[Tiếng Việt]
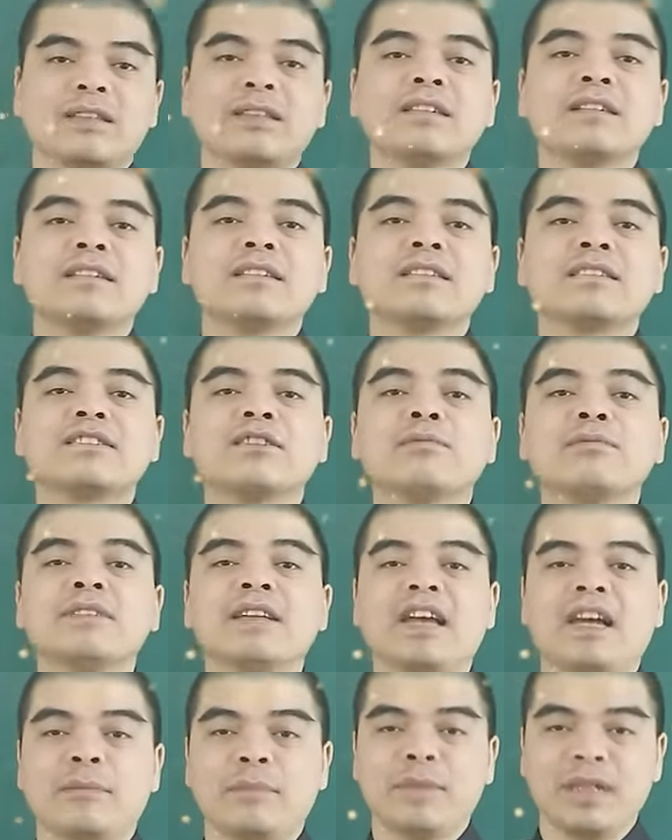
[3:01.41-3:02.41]
tự sông
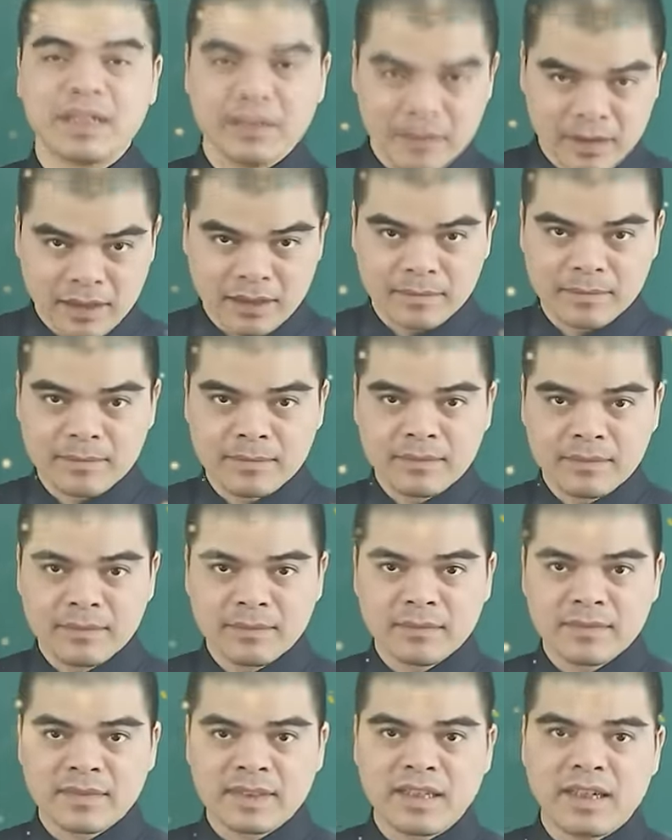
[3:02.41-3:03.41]
nhà mình được
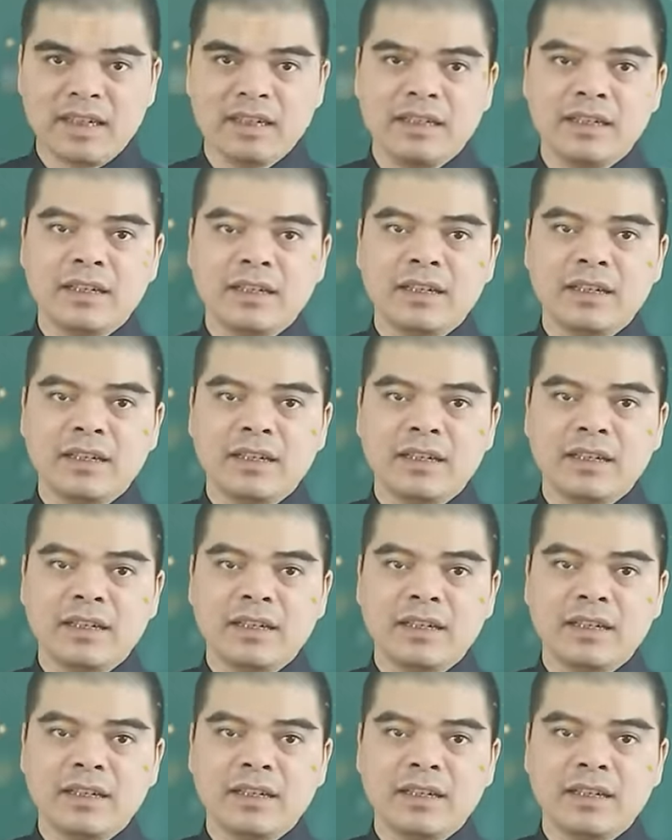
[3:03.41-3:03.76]
đấy